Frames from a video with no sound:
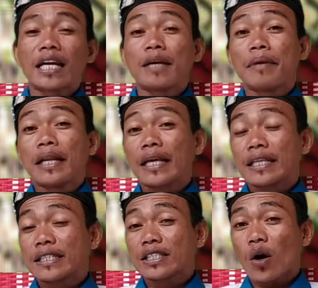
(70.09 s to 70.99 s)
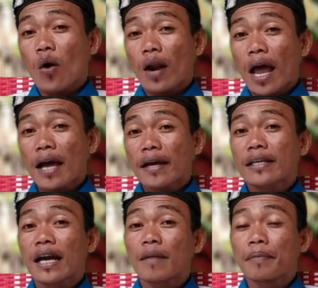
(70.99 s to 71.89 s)
dimiliki seseorang
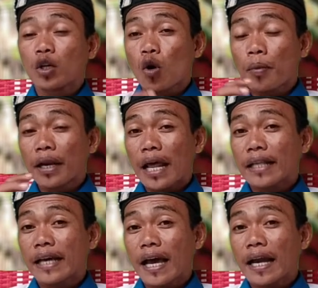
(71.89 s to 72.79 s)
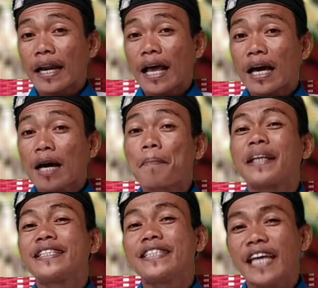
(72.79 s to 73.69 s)
yang lebih dominannya adalah
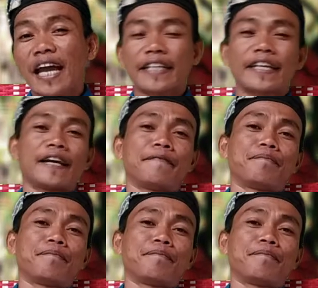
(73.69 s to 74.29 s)
kebenciannya.